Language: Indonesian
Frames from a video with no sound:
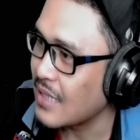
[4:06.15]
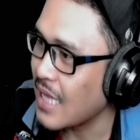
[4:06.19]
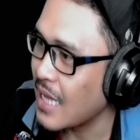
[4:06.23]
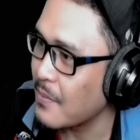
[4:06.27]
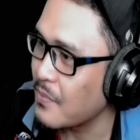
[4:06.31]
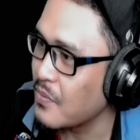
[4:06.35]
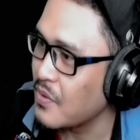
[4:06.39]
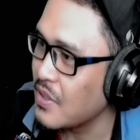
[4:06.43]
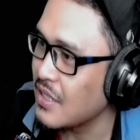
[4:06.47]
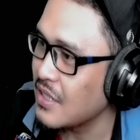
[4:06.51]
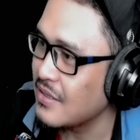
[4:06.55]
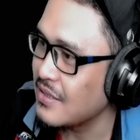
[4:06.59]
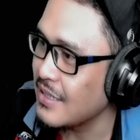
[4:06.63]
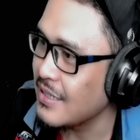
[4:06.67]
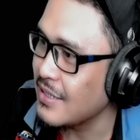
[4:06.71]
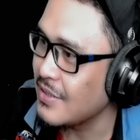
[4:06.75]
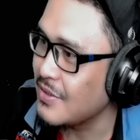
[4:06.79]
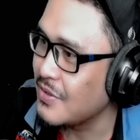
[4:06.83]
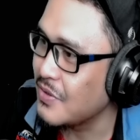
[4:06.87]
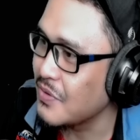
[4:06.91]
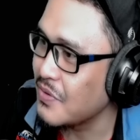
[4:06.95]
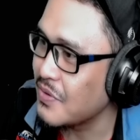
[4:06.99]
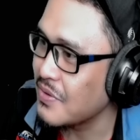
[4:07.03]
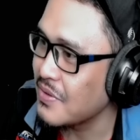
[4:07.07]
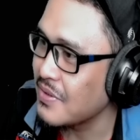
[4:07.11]
tak boleh
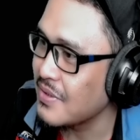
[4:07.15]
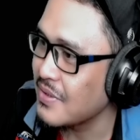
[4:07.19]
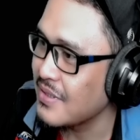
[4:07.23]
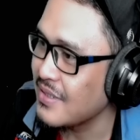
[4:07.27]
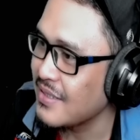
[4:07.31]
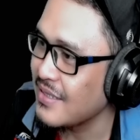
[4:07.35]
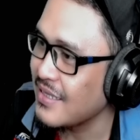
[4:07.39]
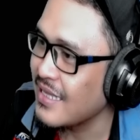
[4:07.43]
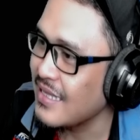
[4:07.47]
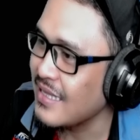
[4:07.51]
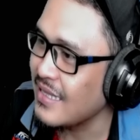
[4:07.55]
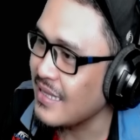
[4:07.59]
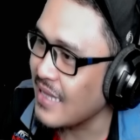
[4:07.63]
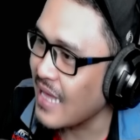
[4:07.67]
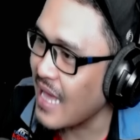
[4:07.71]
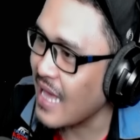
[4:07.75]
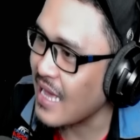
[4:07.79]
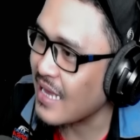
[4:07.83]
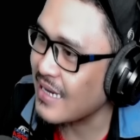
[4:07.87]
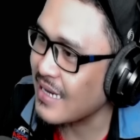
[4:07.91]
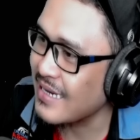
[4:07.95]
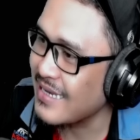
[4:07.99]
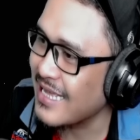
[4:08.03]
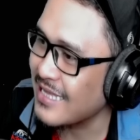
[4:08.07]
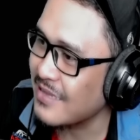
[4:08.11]
tidur
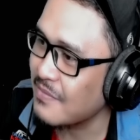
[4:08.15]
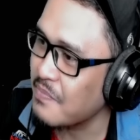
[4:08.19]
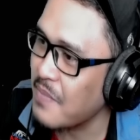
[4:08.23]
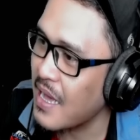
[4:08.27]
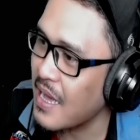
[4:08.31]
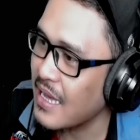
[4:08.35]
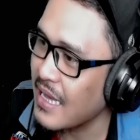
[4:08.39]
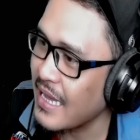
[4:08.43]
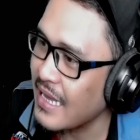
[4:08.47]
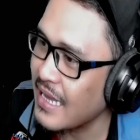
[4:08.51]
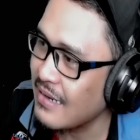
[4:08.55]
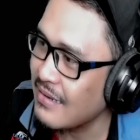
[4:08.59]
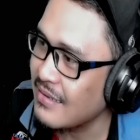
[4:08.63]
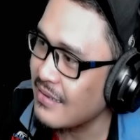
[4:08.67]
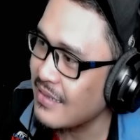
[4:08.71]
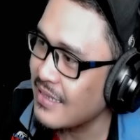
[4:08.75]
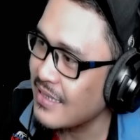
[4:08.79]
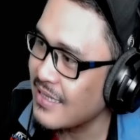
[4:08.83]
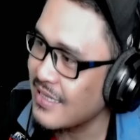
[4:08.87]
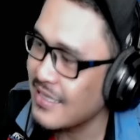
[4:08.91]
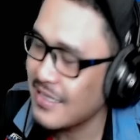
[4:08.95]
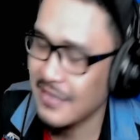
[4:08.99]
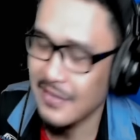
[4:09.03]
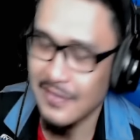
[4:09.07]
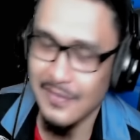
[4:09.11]
nyenyak lihat Bang
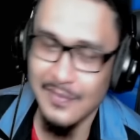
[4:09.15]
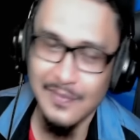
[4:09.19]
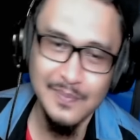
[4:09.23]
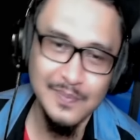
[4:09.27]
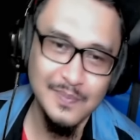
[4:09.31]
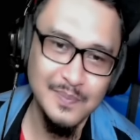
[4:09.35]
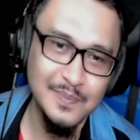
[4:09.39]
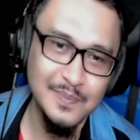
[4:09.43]
Endi.